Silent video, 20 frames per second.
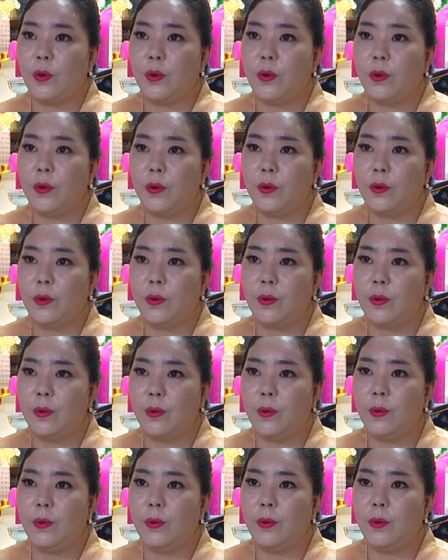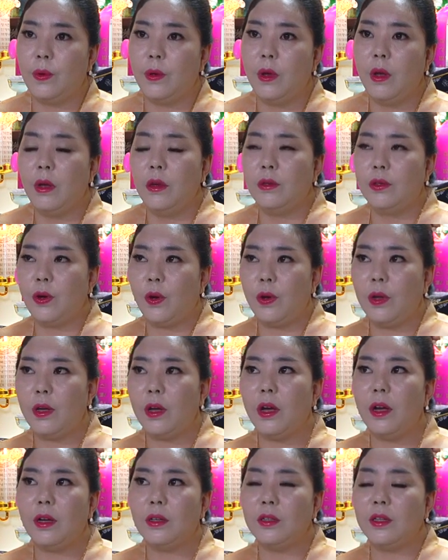어. 어.
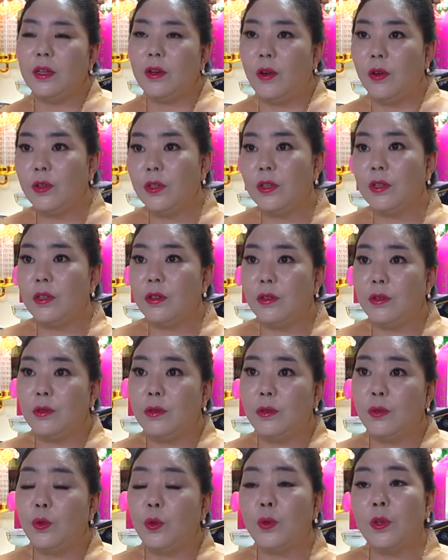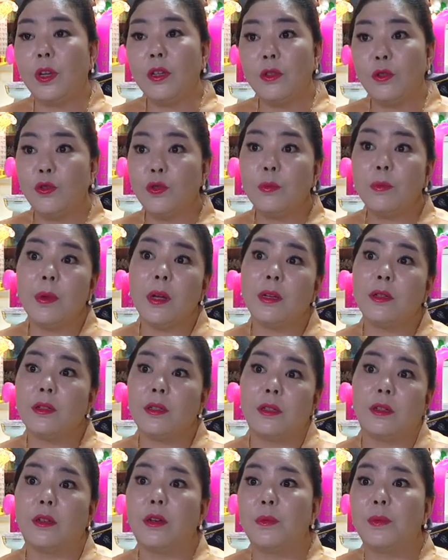저희가 이제 어찌됐든 조상님 숭배하는
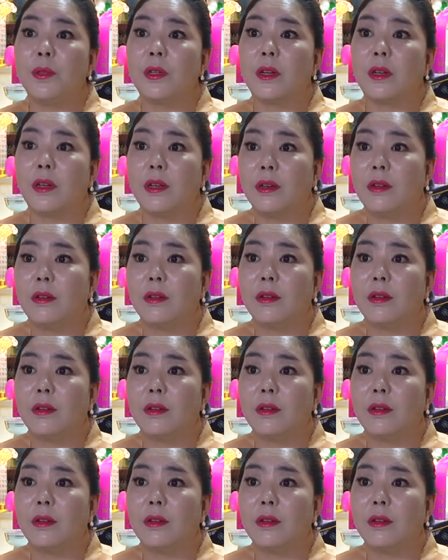직업이잖아요.